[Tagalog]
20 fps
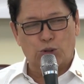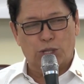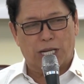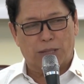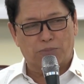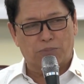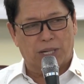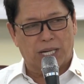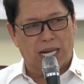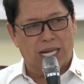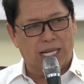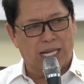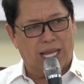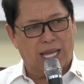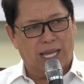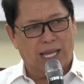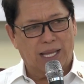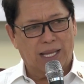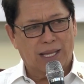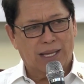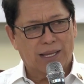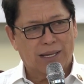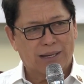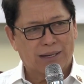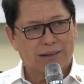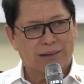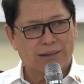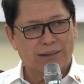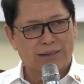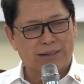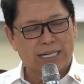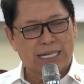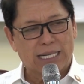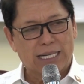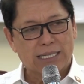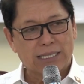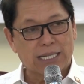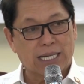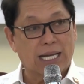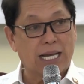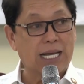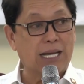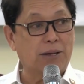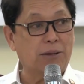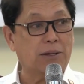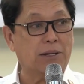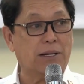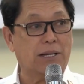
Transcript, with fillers: na may uh, sariling panuntunan ang